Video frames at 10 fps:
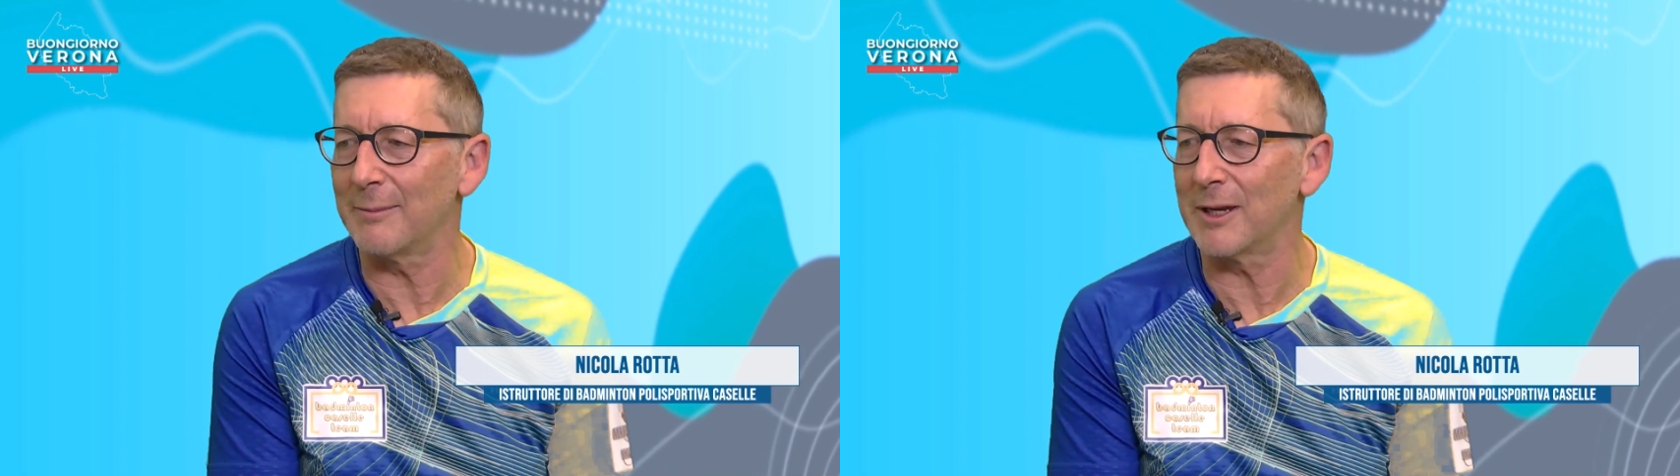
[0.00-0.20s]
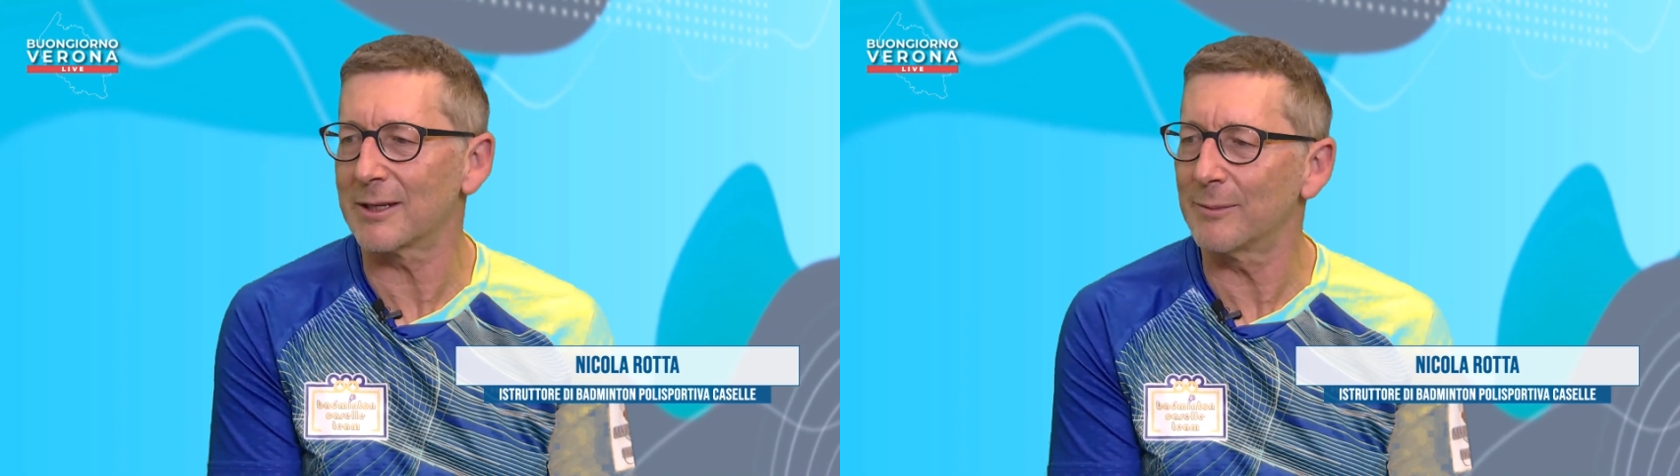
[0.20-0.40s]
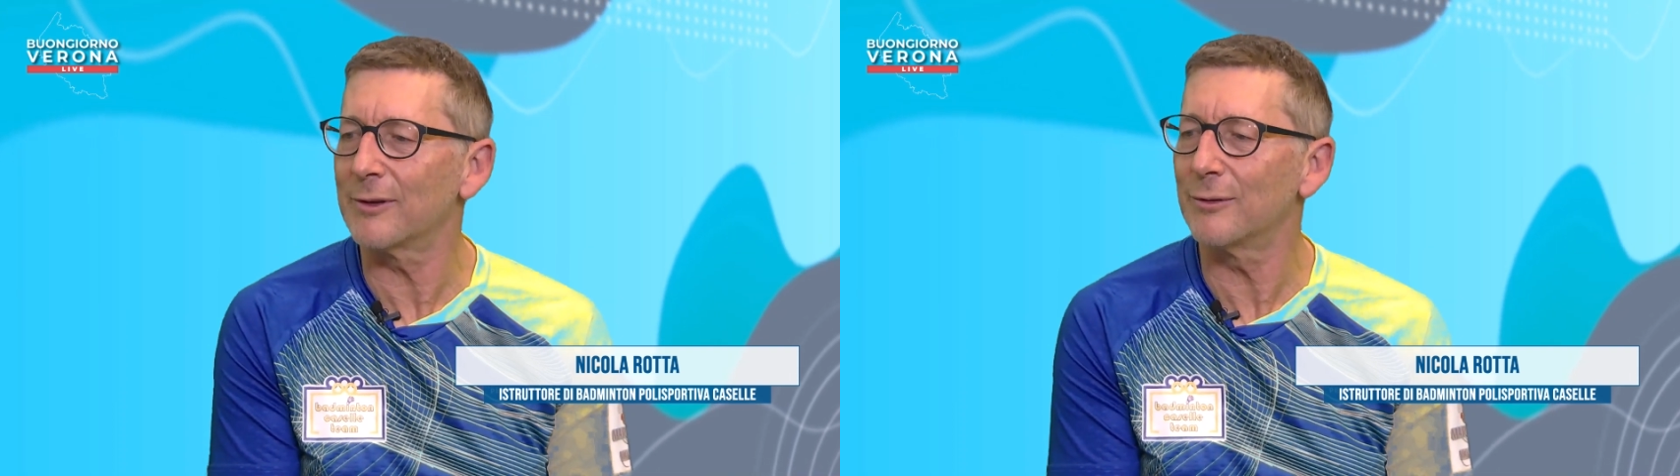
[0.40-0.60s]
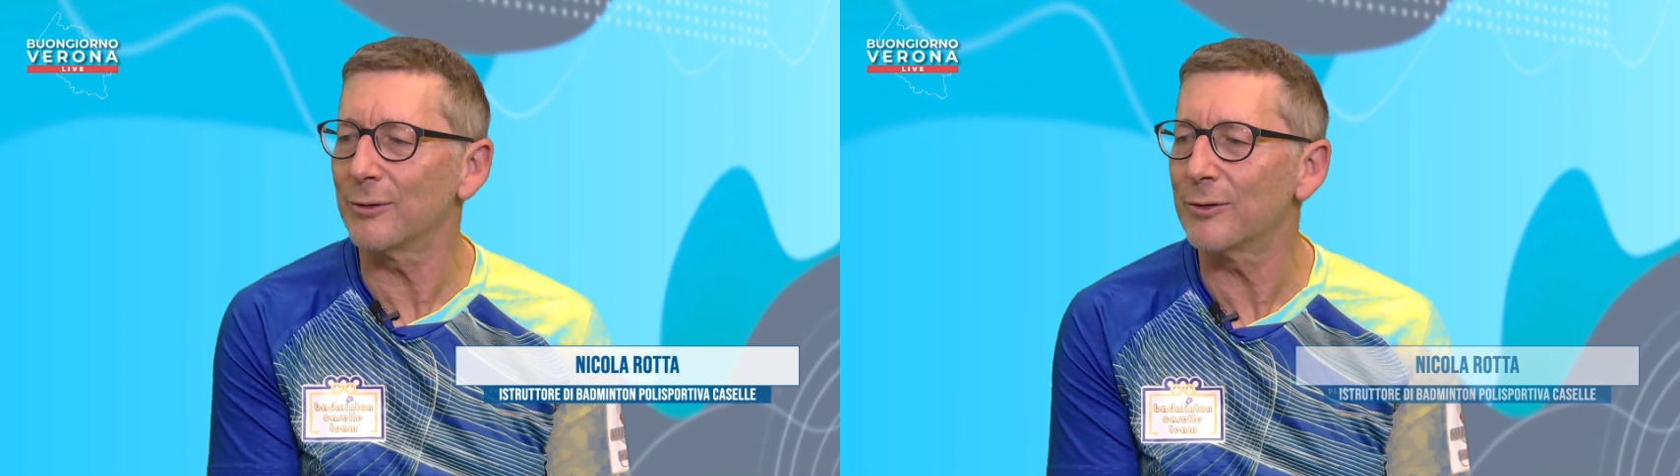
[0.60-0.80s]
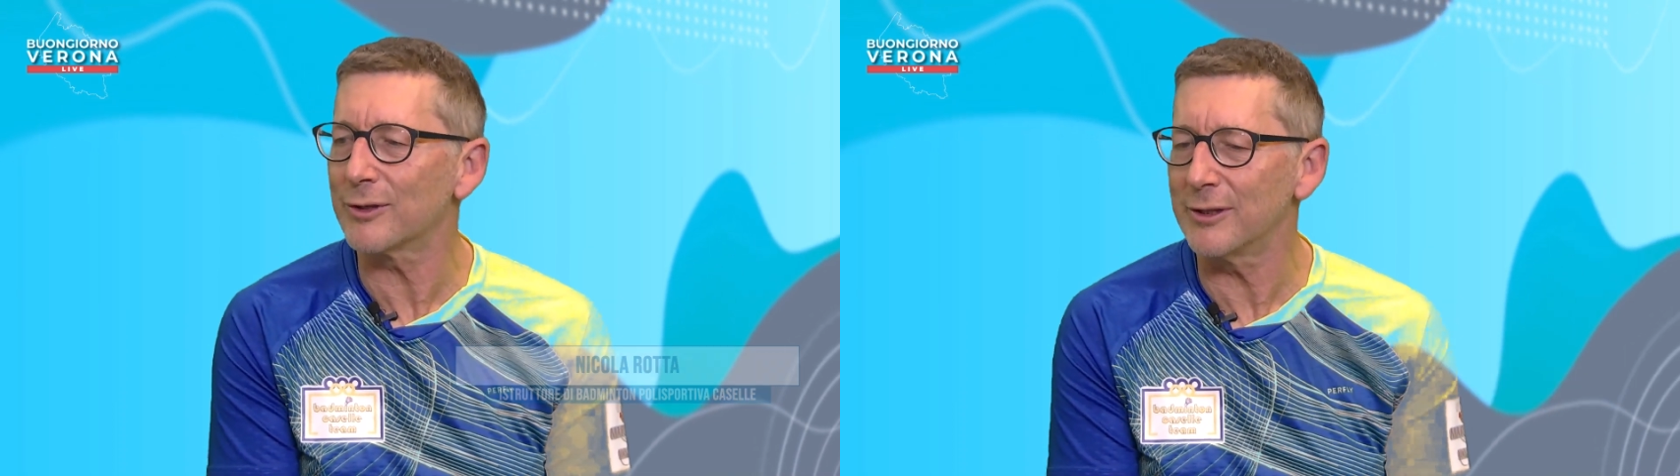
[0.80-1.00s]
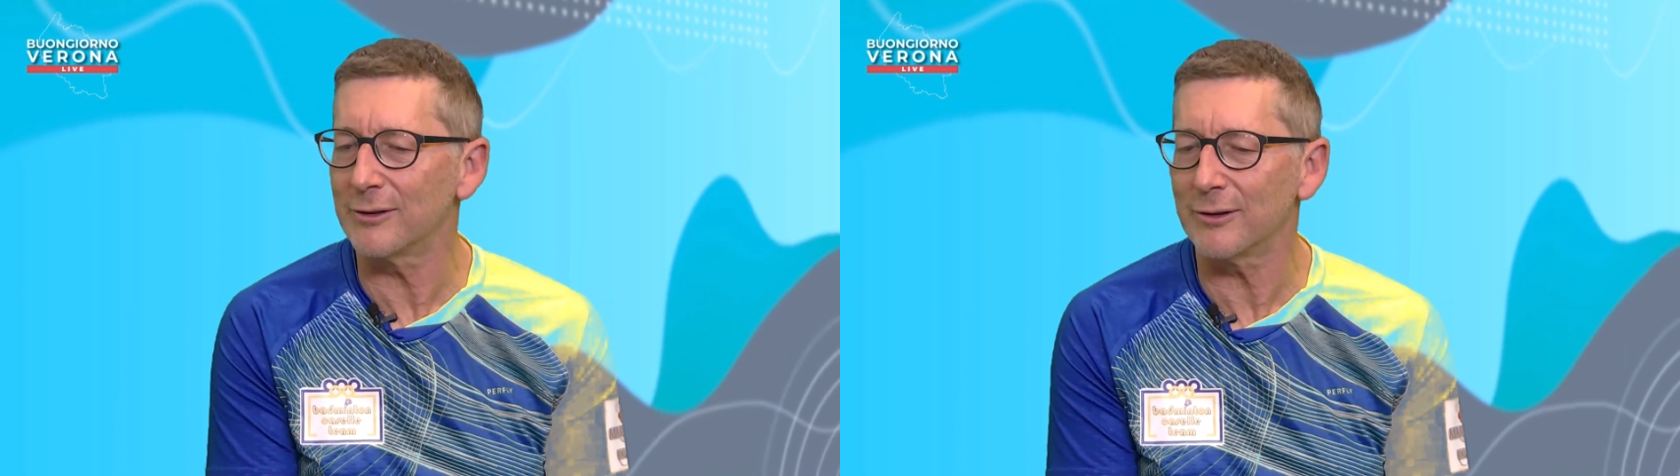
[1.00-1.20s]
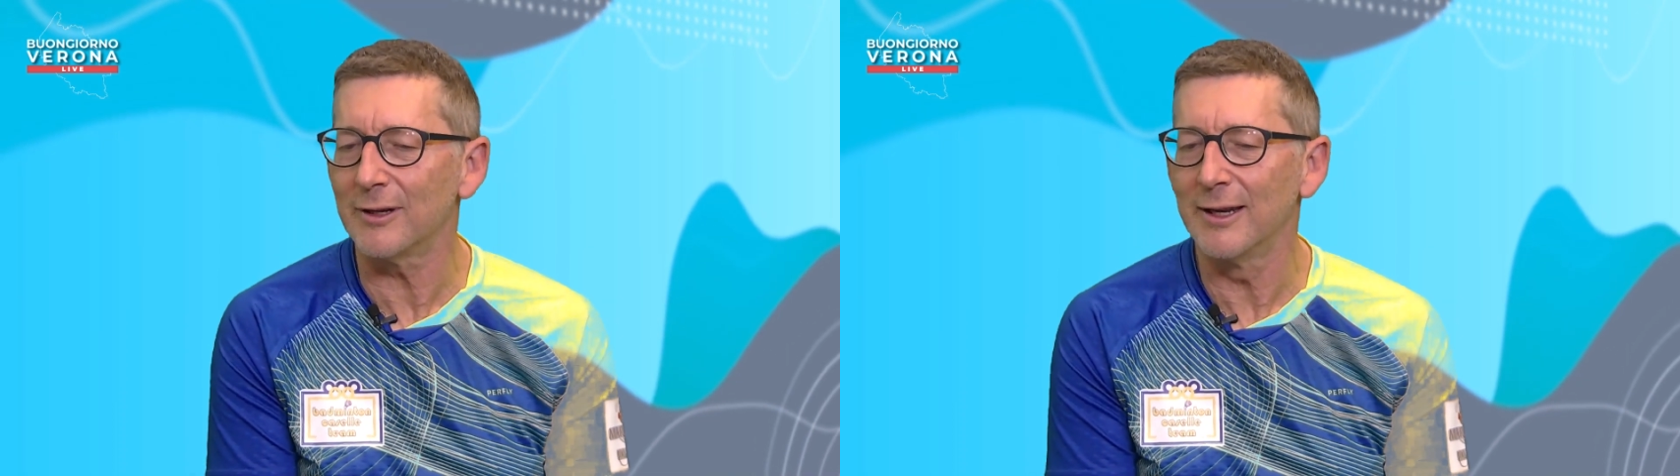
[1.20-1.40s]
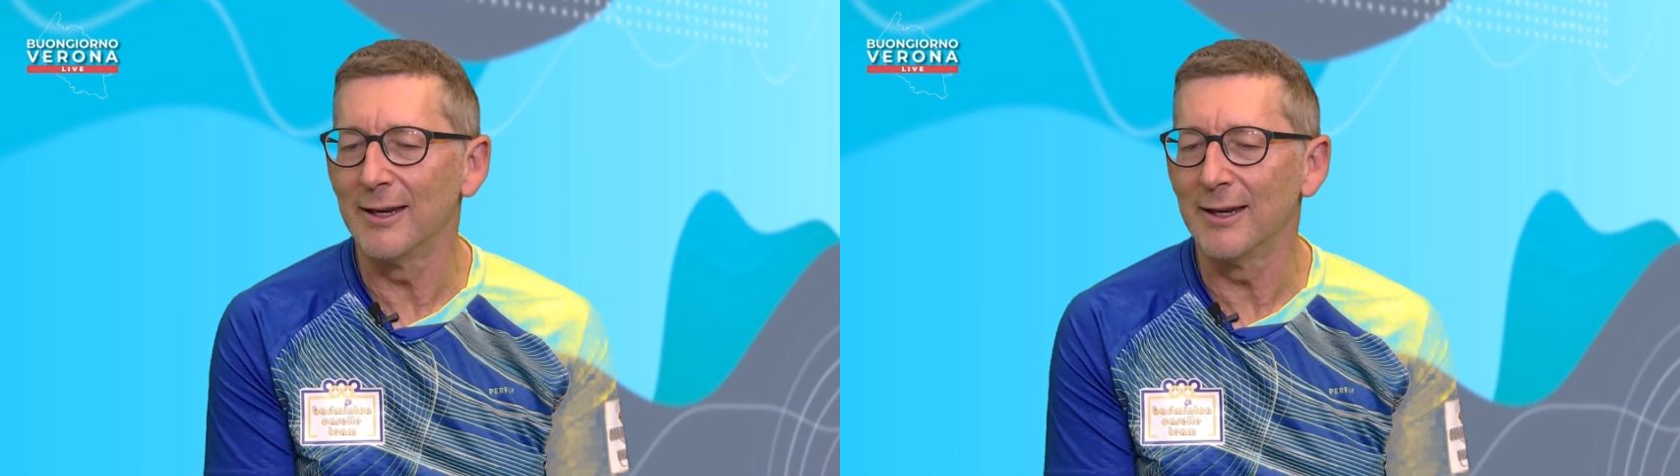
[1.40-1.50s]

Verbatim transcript: mi ha sempre incuriosito